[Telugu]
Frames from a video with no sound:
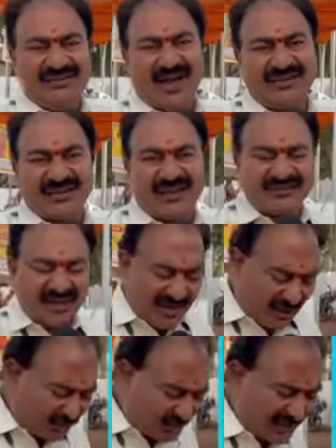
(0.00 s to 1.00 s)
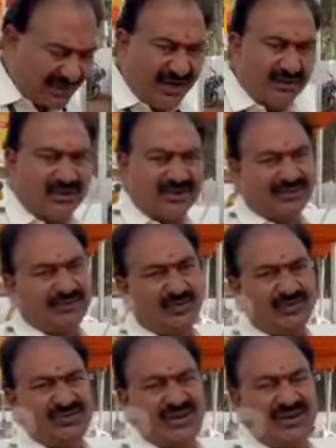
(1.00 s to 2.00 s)
జాతీయ స్థాయిలో చట్టాలు కూడా
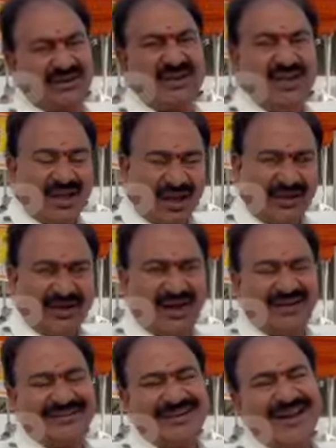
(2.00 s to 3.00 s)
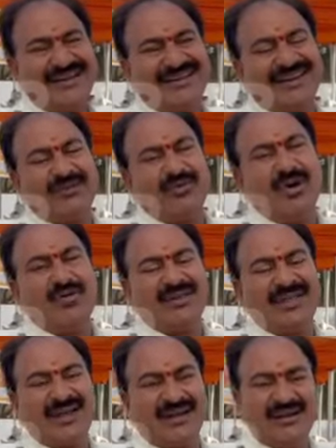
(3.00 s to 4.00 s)
తీసుకొచ్చినాయి అయినా ఇట్లాంటి గోవాద